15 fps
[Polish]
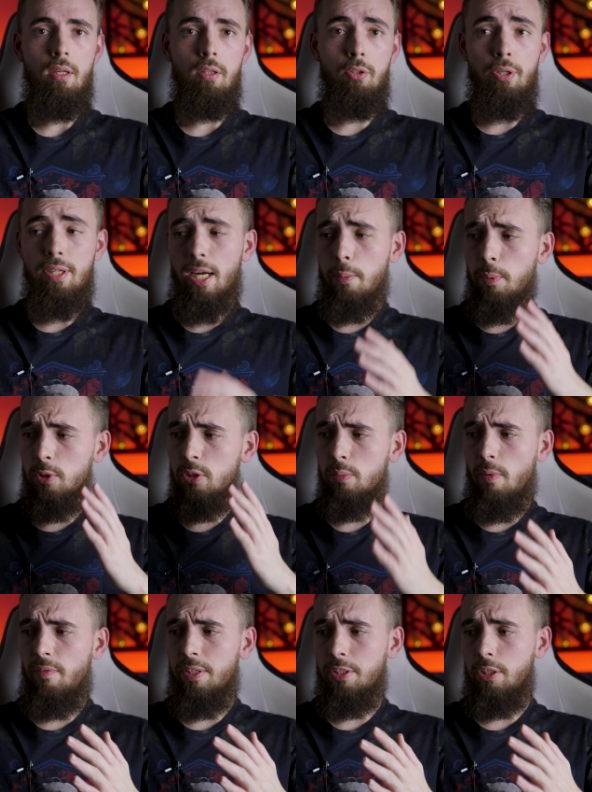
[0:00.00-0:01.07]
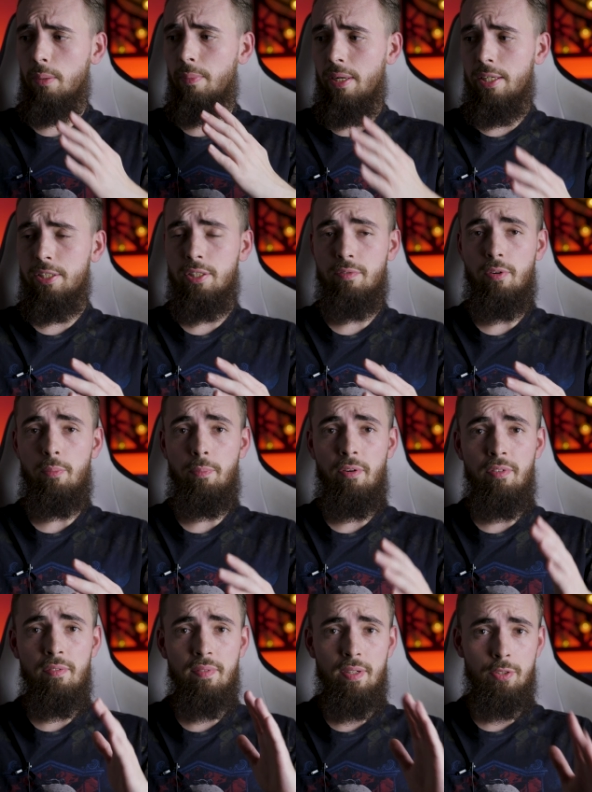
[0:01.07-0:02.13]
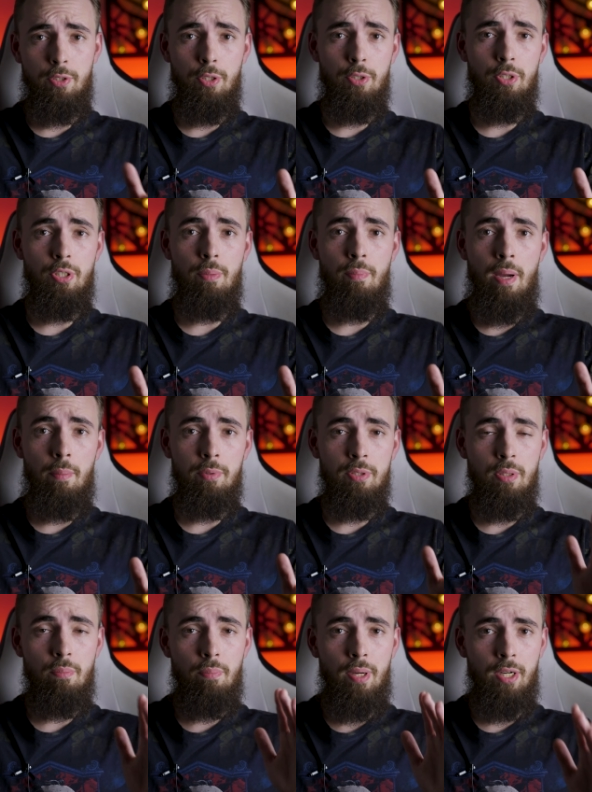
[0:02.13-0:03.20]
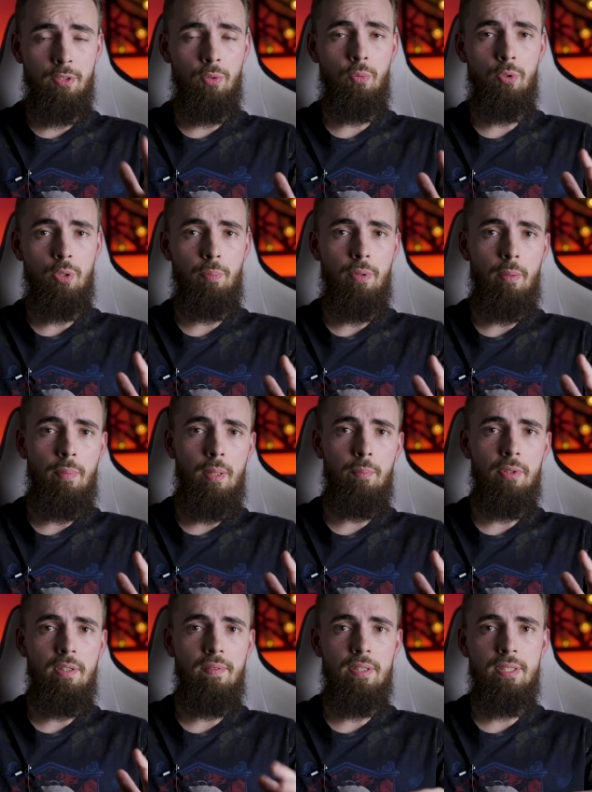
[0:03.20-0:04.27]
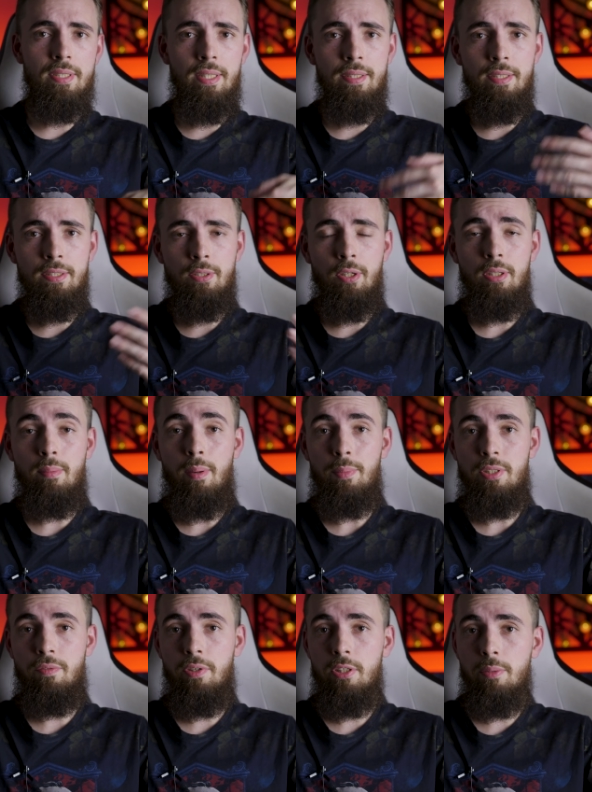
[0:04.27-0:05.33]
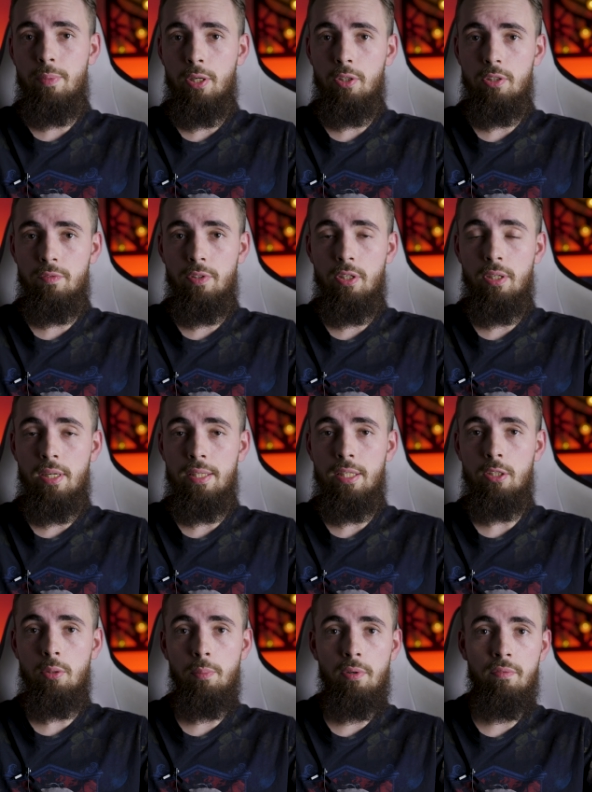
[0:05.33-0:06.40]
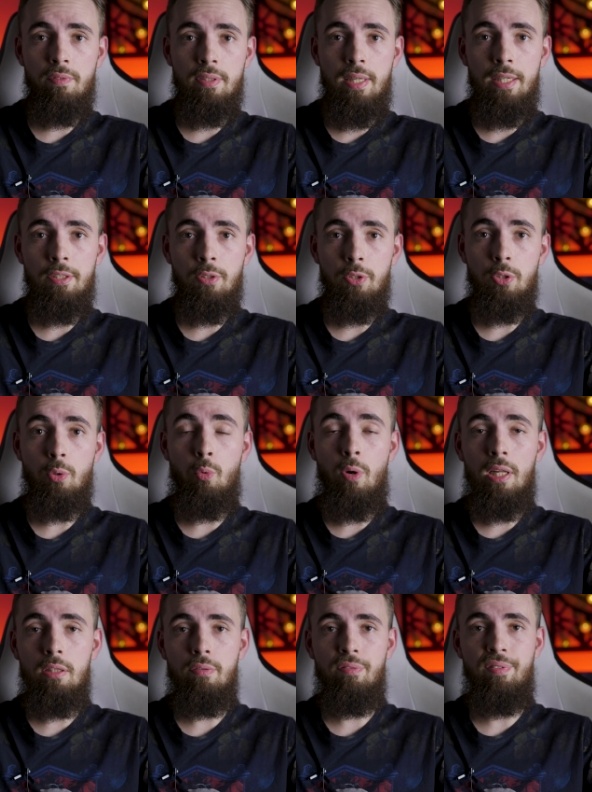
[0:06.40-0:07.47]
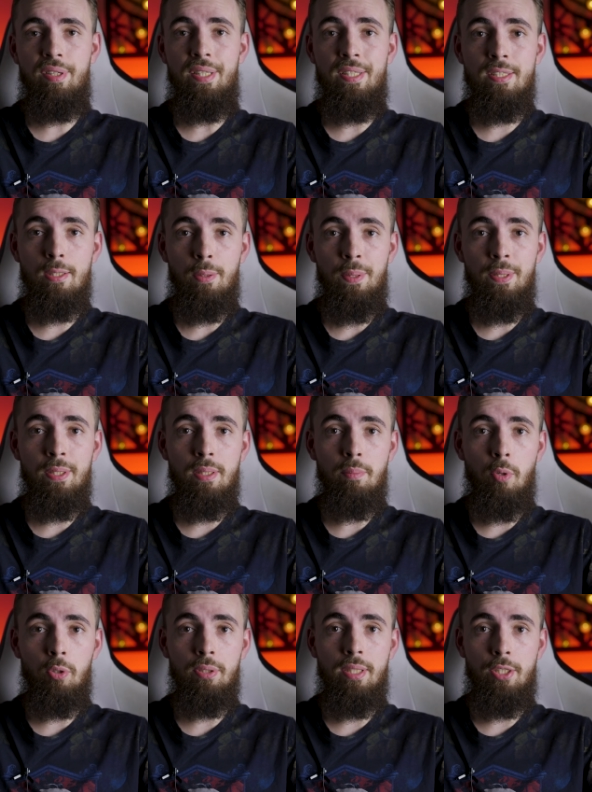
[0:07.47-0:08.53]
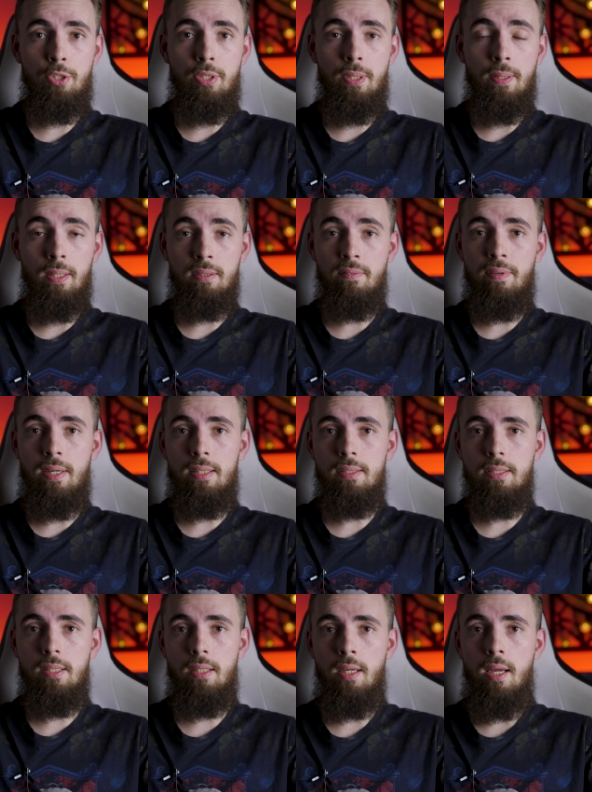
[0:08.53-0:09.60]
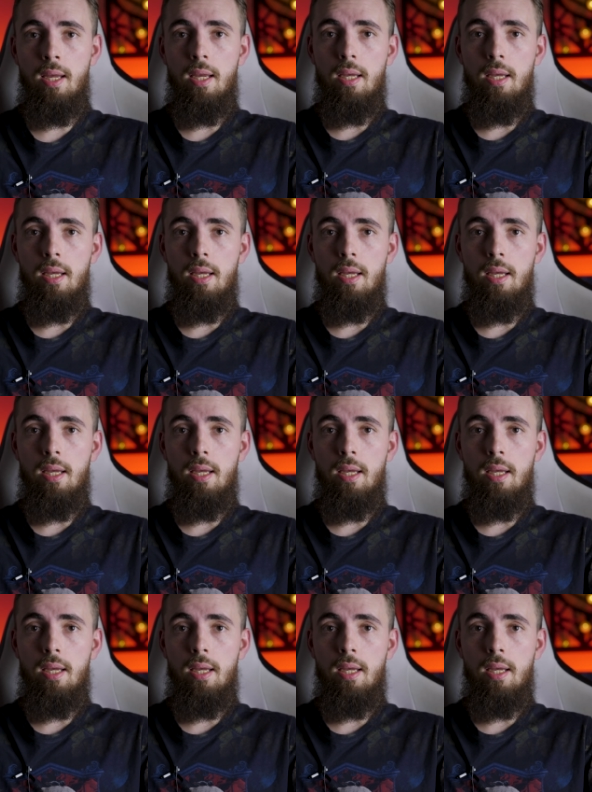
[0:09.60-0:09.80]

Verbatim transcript: No i jak podsumować to maleństwo? Powiem Wam szczerze, że mam z tym bardzo duży problem, ponieważ z jednej strony mamy świetną jakość wykonania, dobrą wydajność, łatwy i solidny montaż, 6 lat gwarancji,